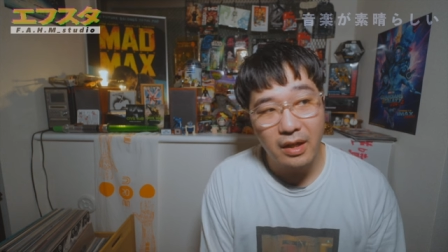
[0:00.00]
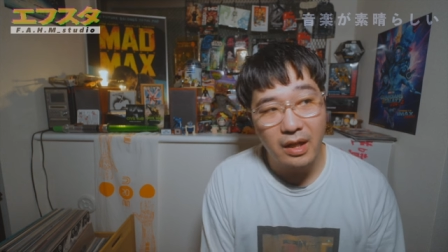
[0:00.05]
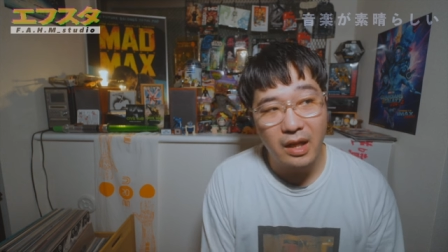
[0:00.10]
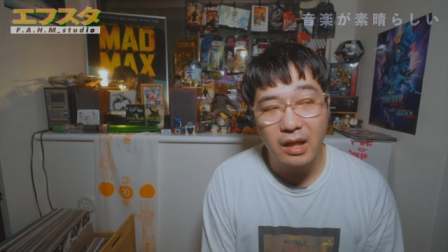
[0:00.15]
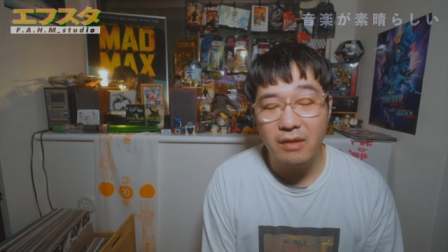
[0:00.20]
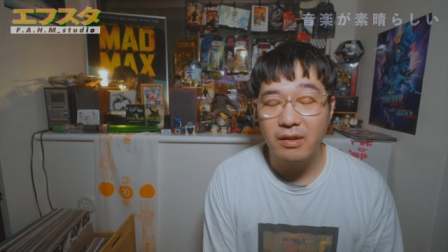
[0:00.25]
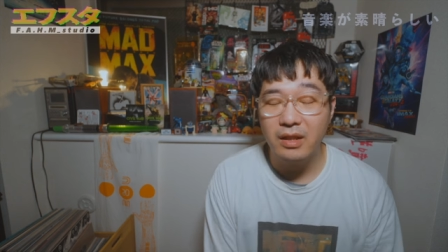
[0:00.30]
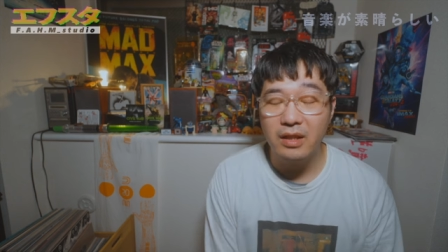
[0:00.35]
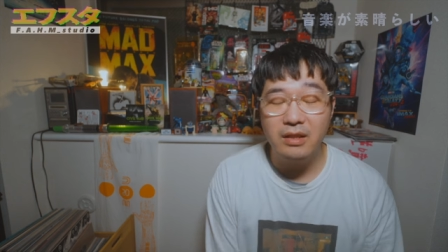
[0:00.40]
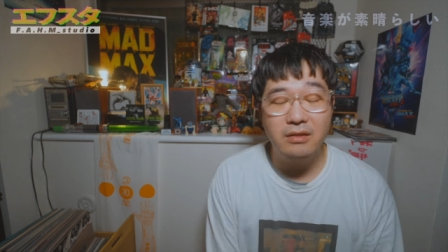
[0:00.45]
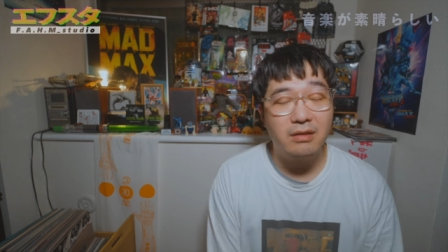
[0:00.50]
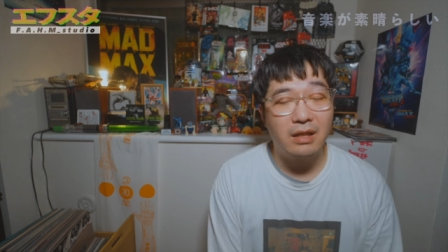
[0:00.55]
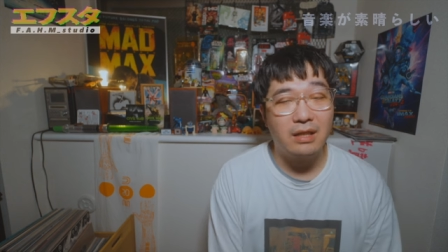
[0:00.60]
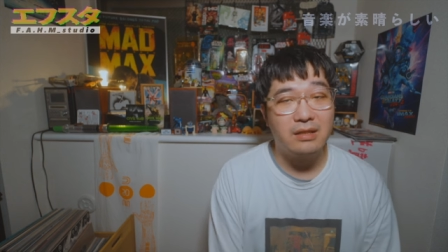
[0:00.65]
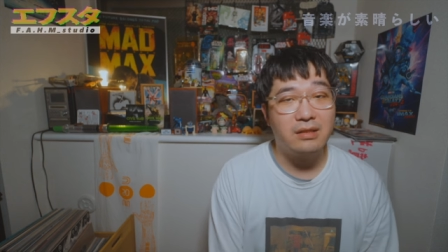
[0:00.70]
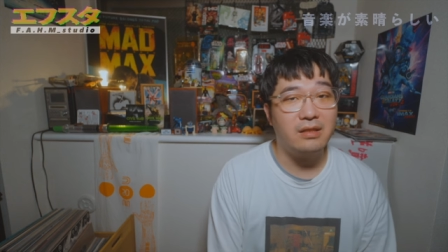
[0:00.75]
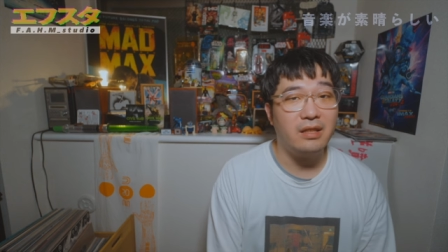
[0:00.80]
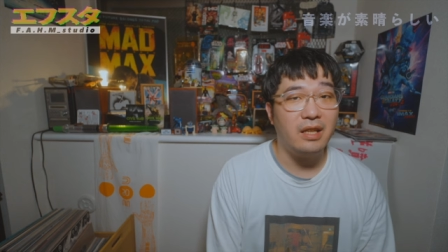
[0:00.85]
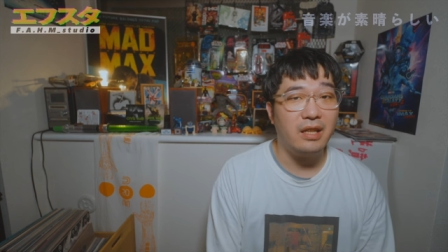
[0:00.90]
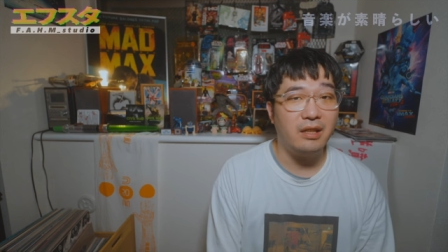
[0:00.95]
平和に暮ら
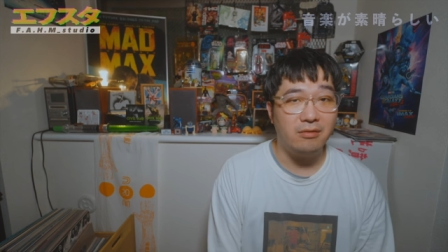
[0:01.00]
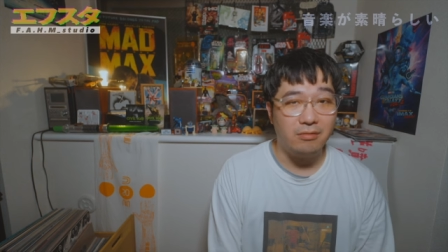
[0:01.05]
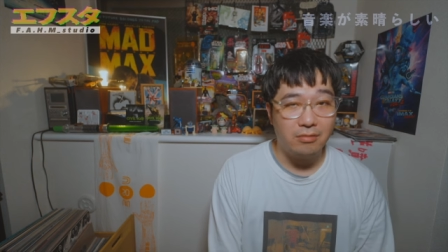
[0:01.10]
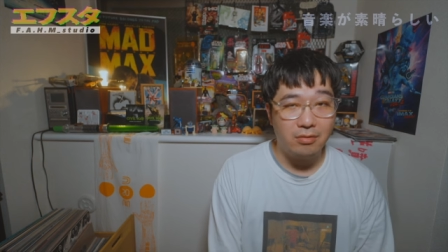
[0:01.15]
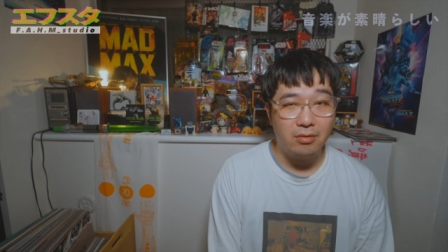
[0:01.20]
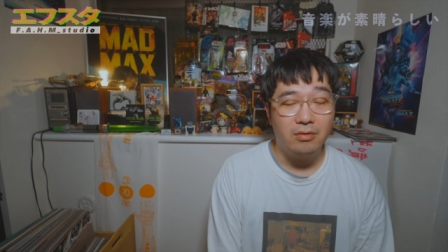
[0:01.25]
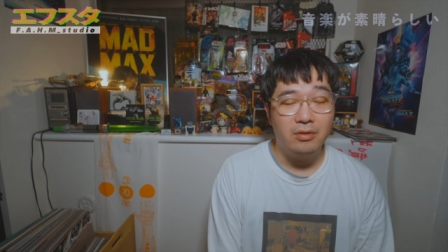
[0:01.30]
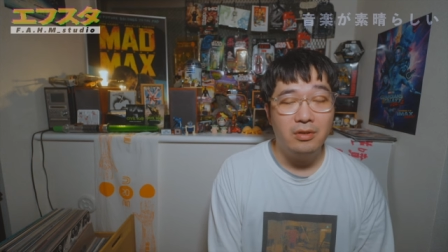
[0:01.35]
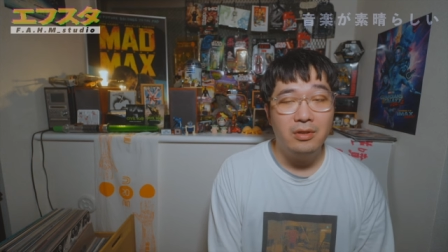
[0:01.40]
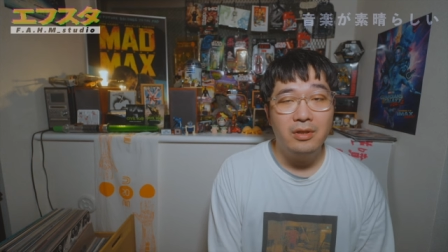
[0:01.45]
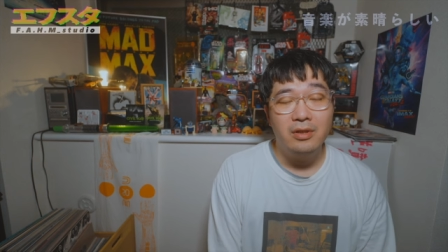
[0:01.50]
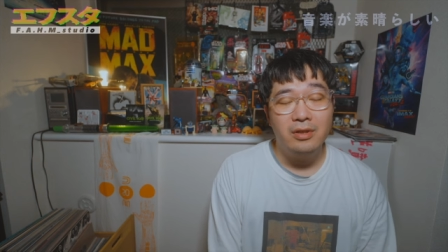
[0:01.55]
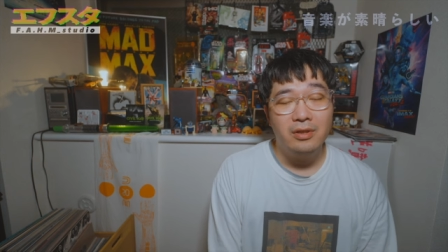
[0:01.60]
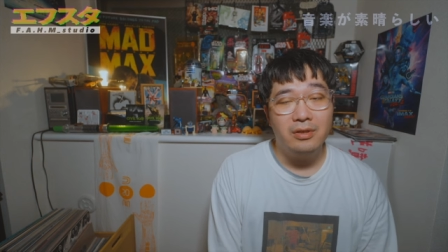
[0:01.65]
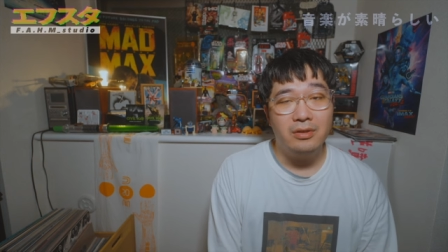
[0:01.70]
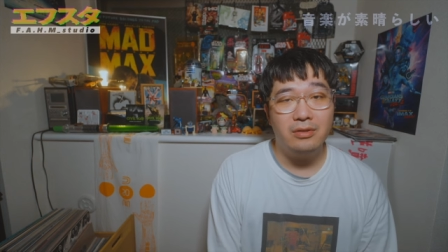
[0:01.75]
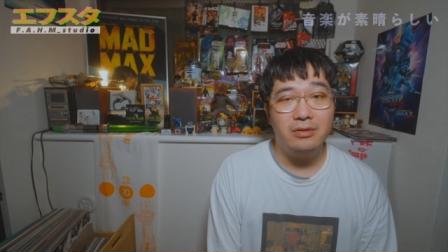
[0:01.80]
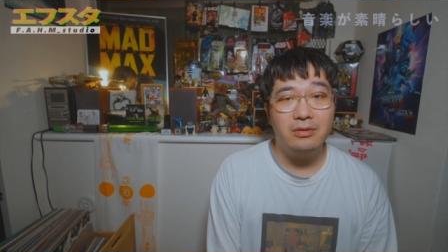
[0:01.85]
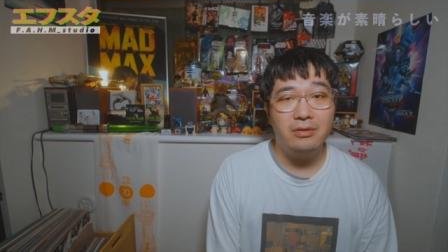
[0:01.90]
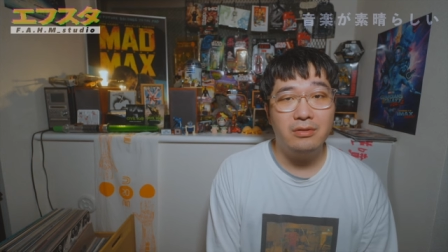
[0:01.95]
している
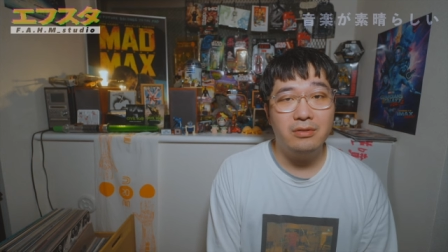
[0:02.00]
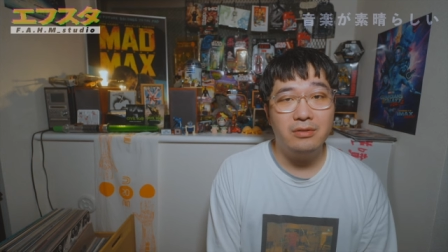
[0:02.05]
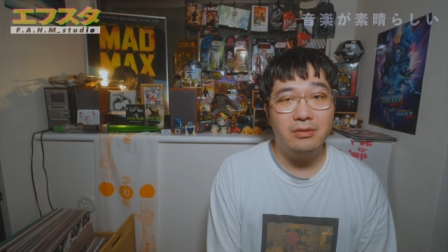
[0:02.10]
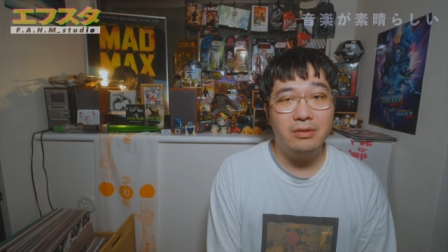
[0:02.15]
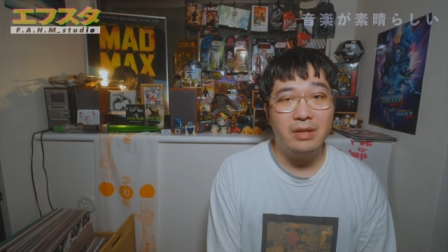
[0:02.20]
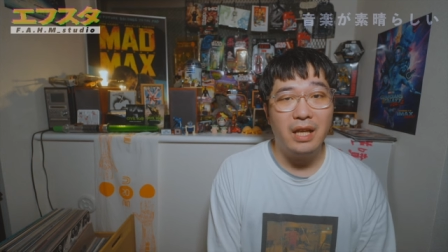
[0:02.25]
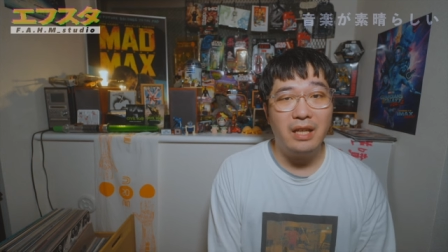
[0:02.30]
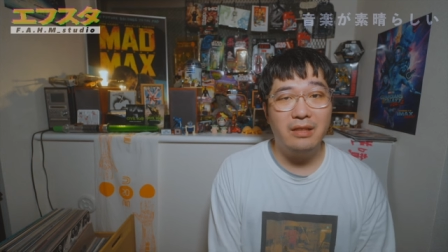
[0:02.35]
という